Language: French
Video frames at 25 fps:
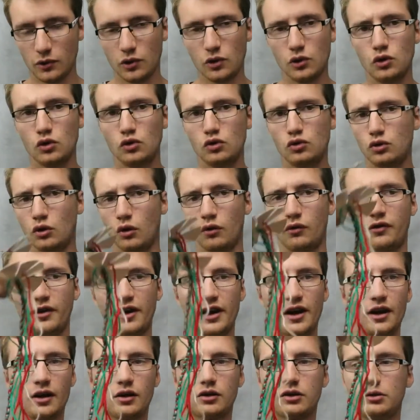ou en faire un
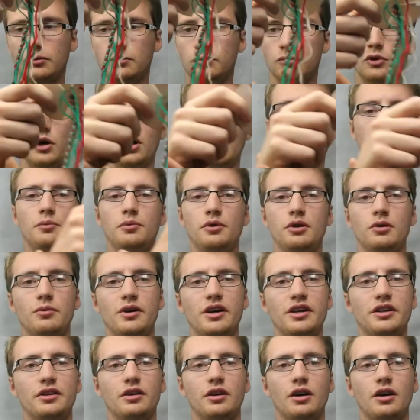comme moi et puis le mettre